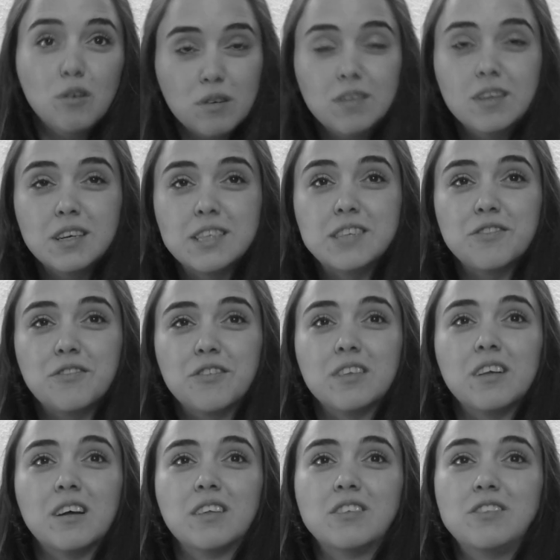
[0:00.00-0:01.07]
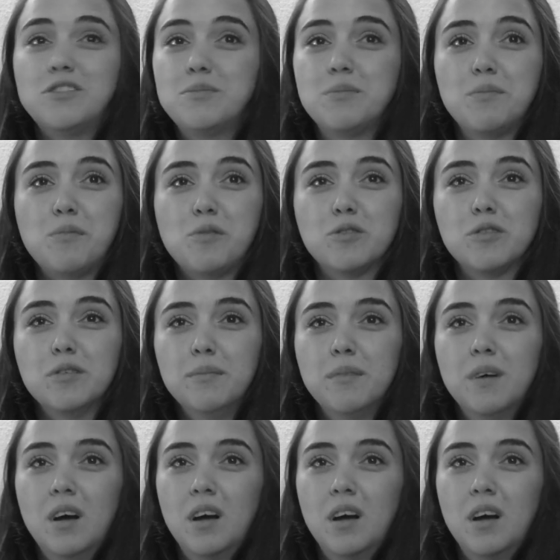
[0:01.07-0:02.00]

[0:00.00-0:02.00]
O kadar sıfırdan. Hiç bilmiyordum.